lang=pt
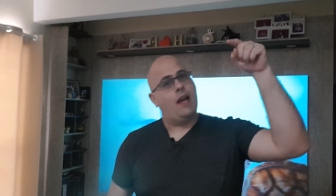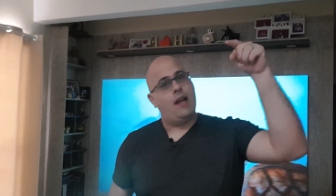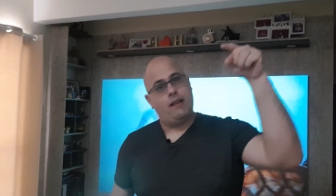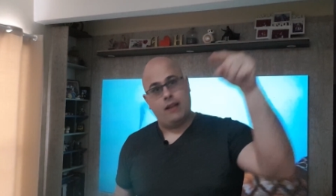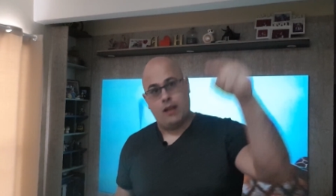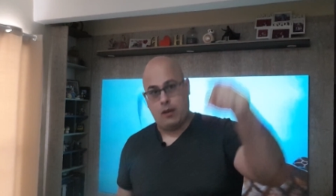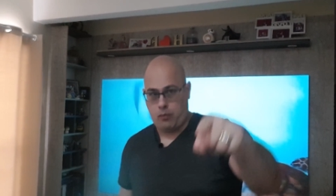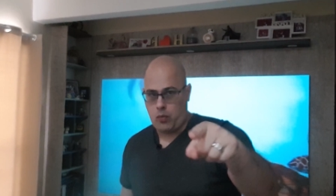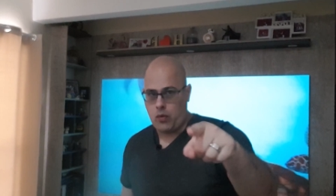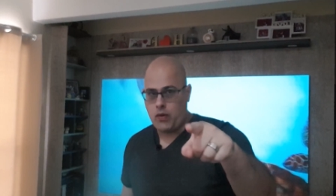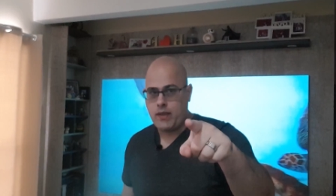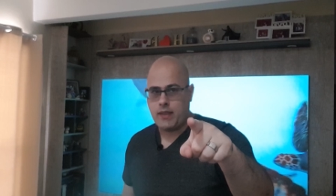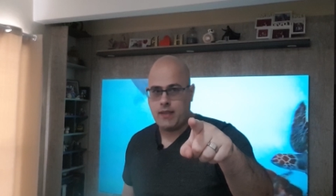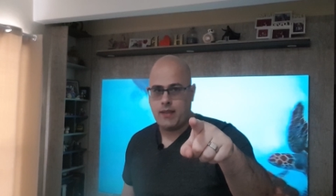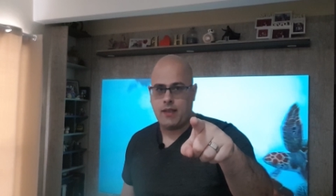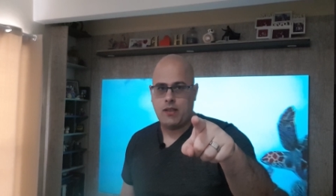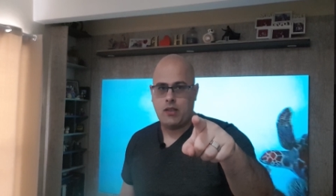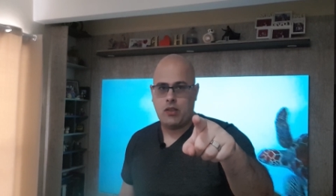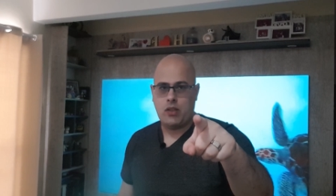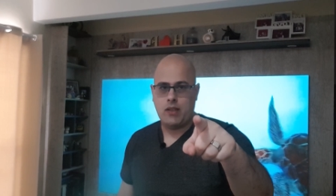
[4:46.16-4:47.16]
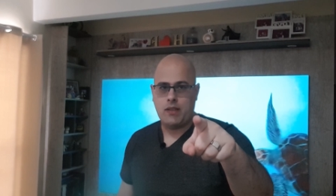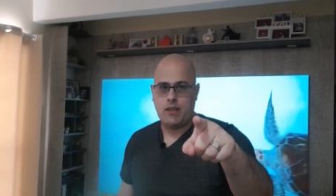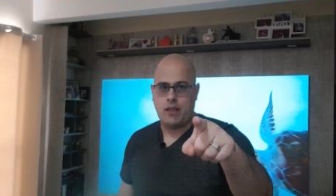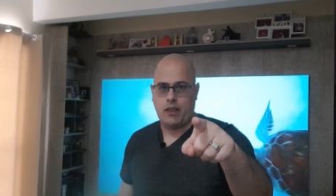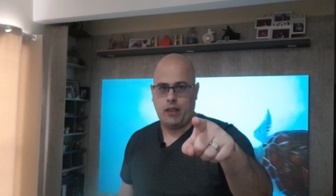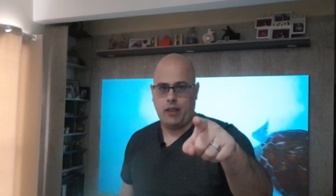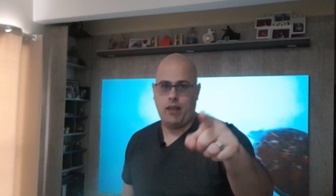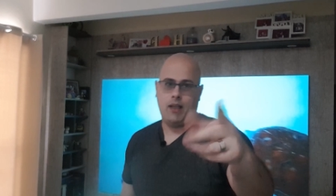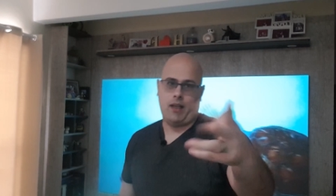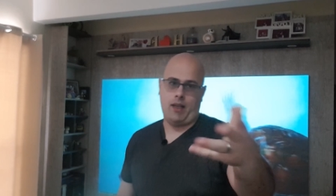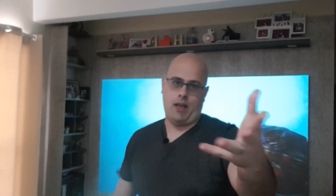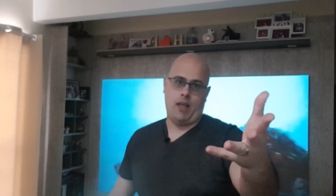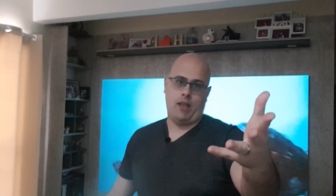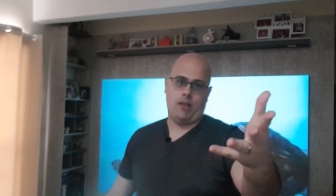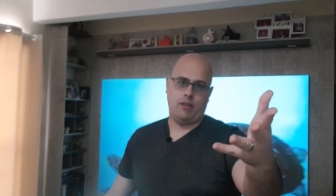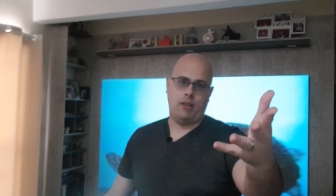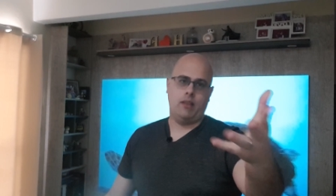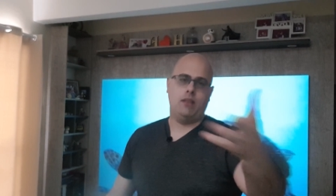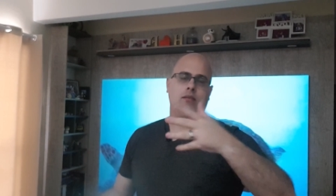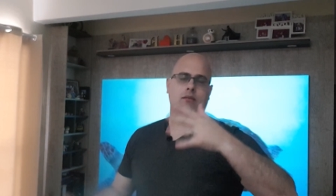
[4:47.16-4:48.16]
depois que você assistir esse aqui, é
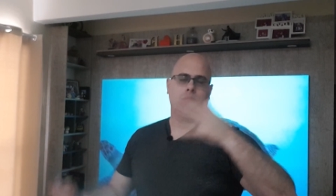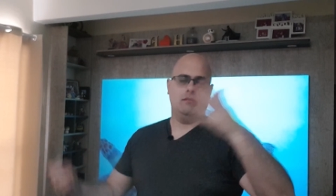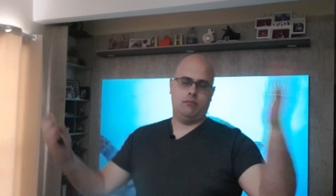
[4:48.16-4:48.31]
claro, né?